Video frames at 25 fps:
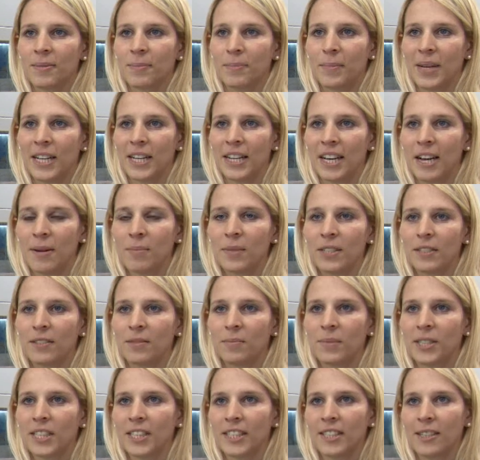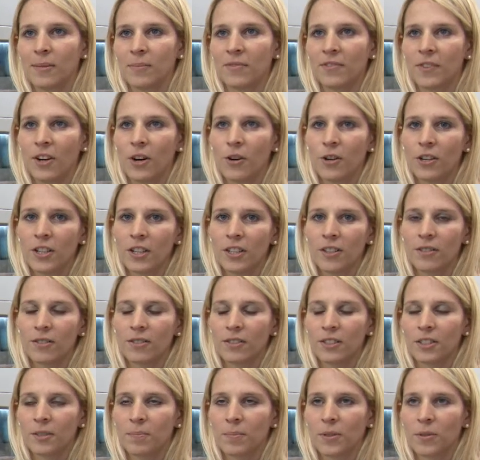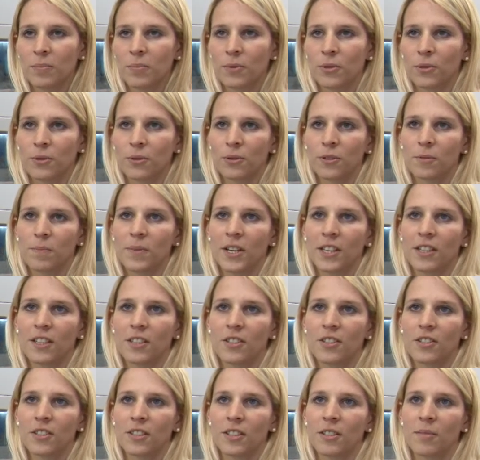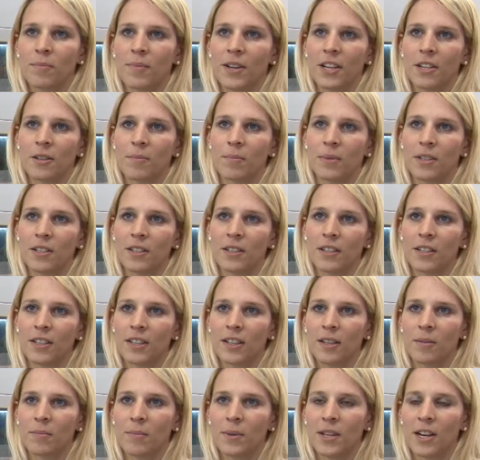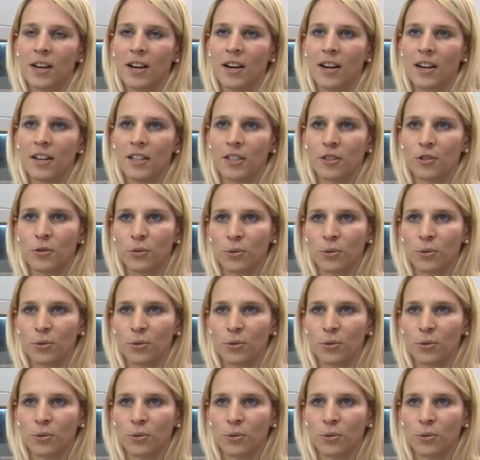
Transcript: Mein Name ist Miriam Faude und ich bin Produktmanagerin bei der Binder GmbH in